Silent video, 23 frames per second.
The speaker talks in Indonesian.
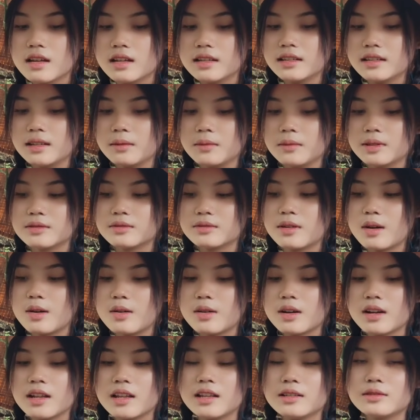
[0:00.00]
Neng mah suka
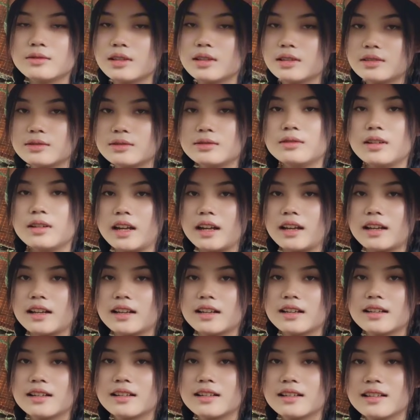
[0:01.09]
orang yang
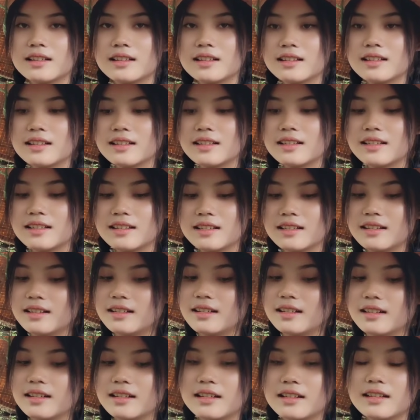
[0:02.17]
cuek-cuek. Yang cuek?
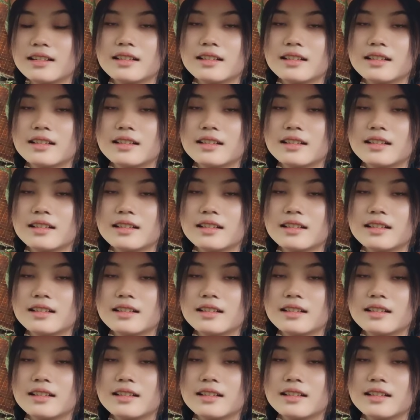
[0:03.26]
Mm.